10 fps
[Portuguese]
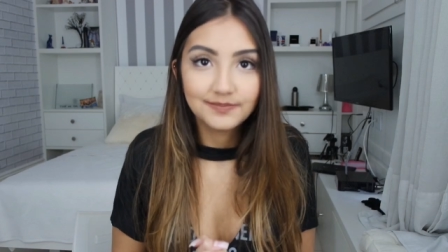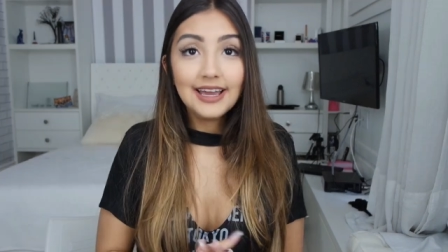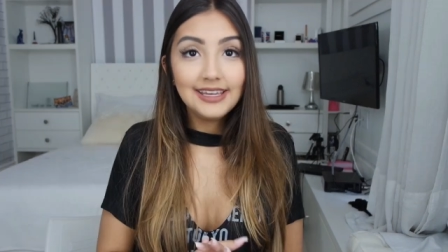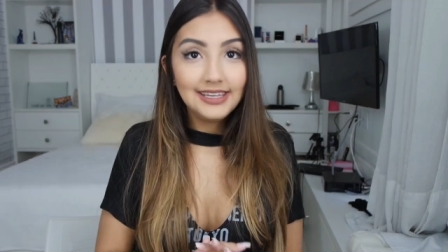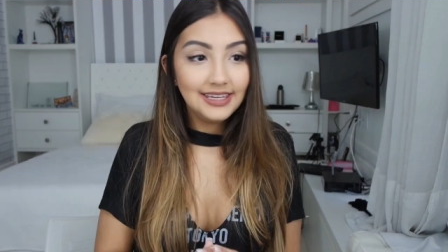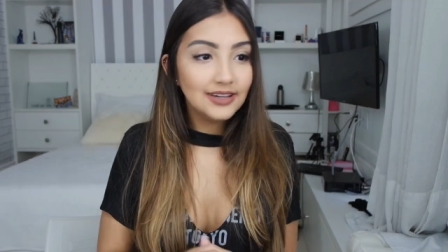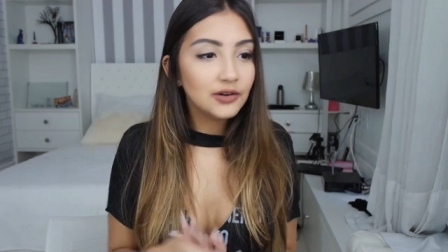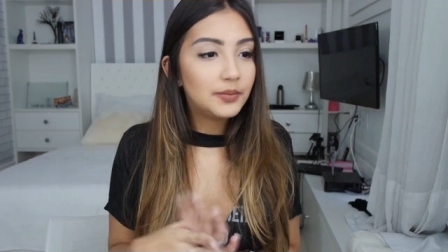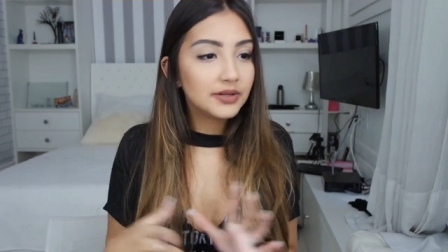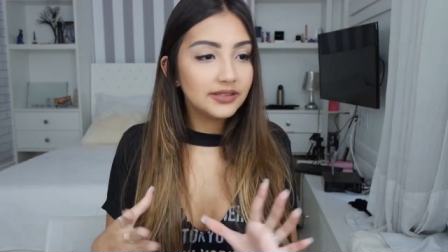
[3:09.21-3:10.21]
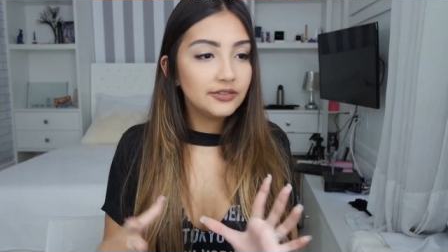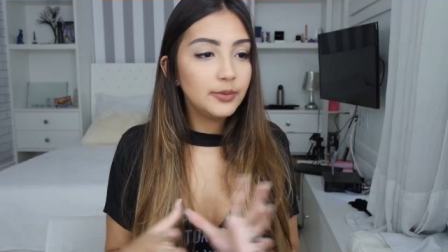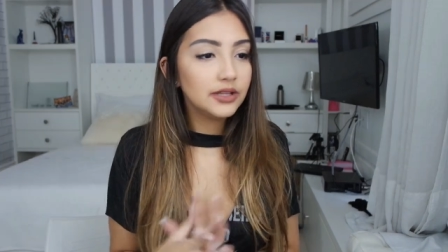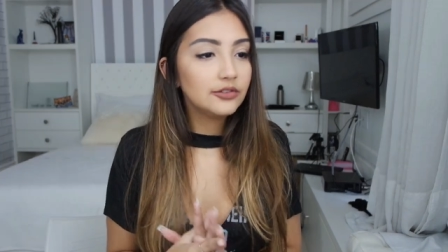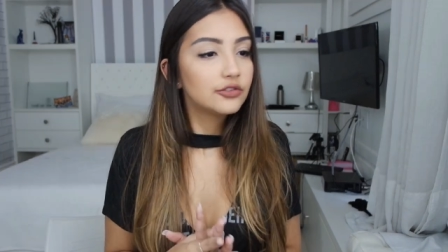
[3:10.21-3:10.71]
E aí, o
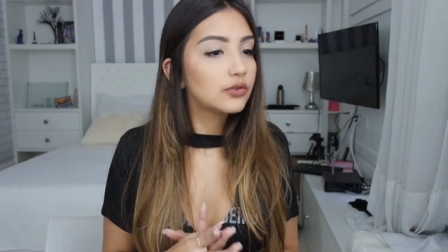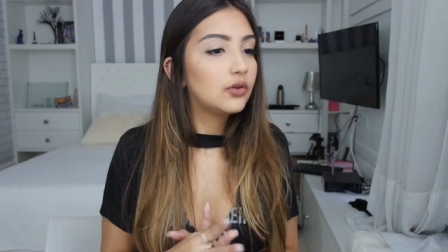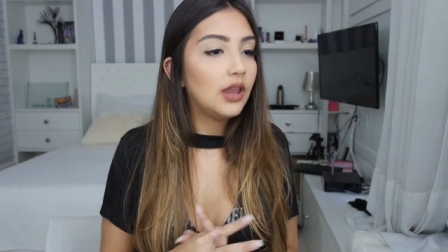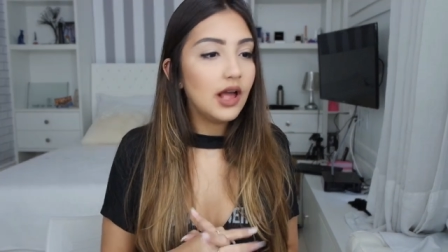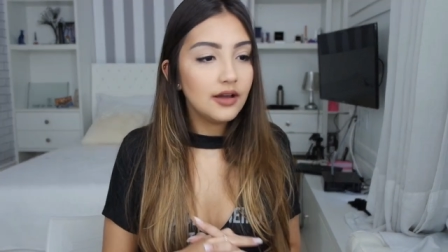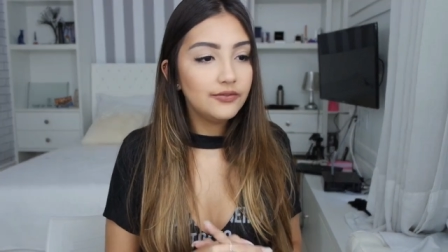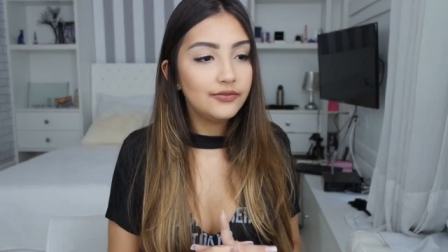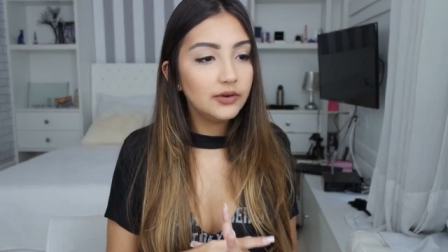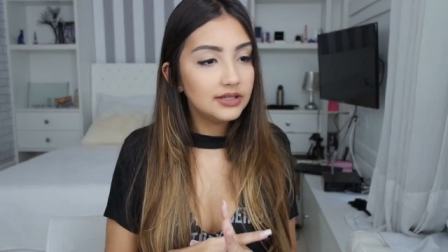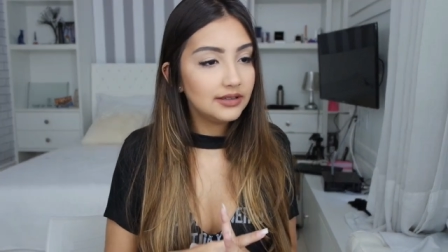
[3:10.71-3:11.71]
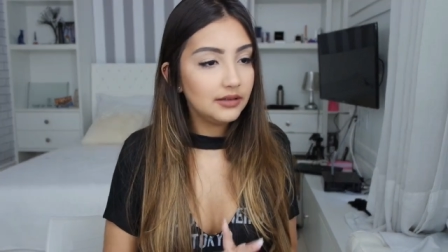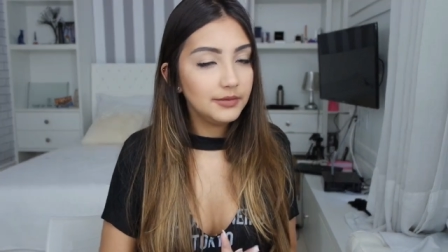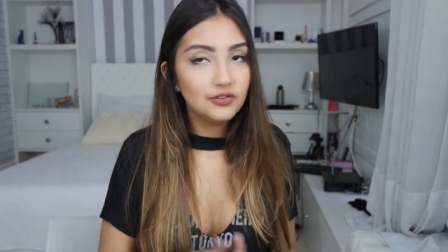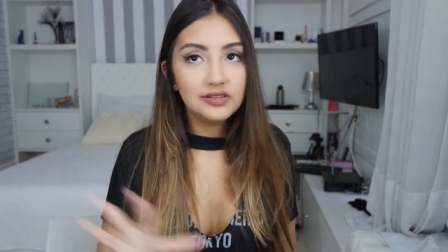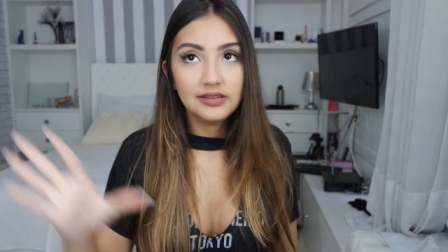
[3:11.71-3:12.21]
procedimento de colar foi
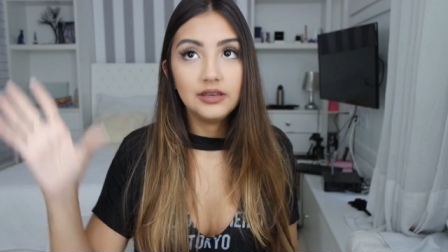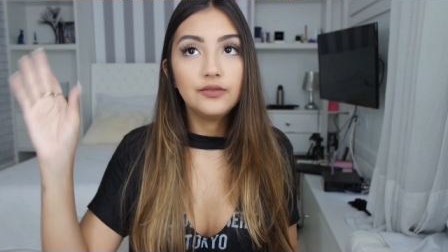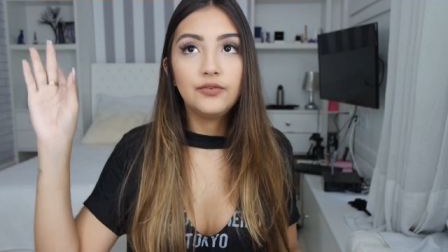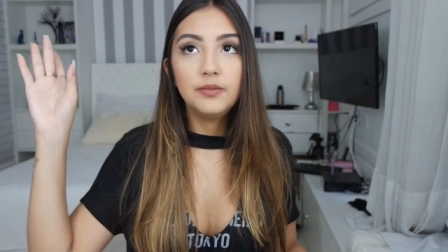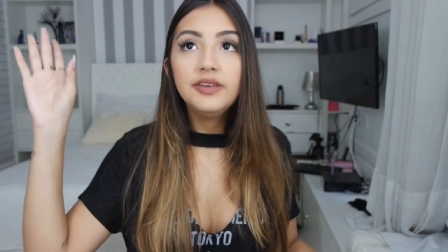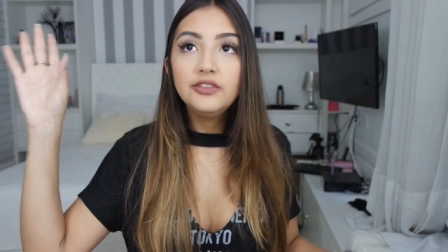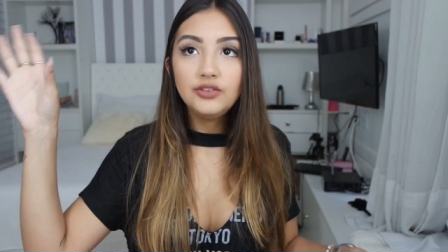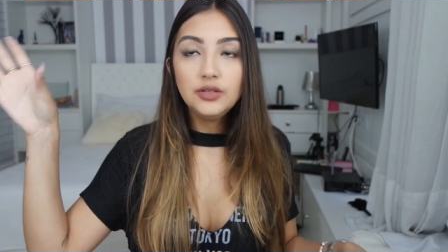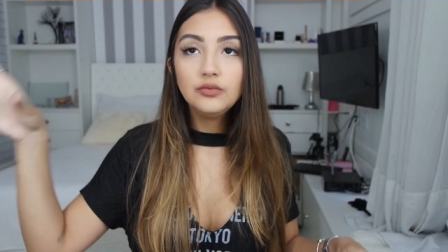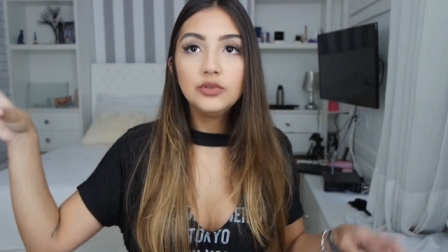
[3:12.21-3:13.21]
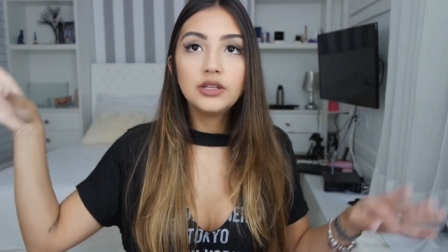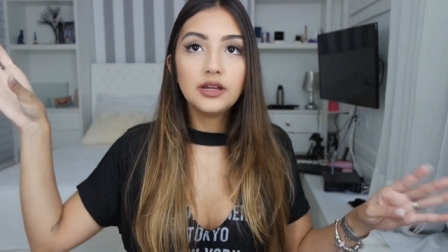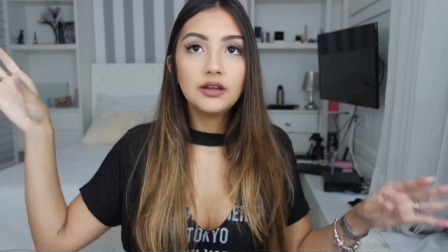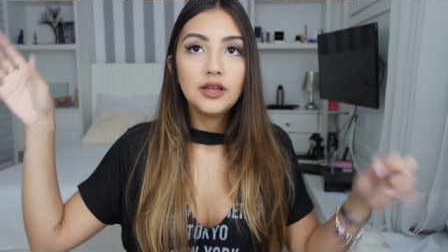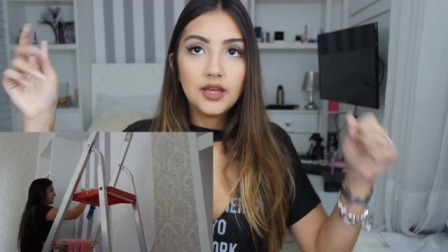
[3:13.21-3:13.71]
exatamente assim. Eu fui medindo,
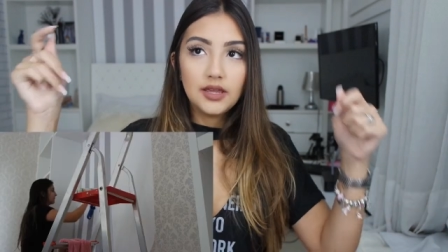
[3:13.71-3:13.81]
né?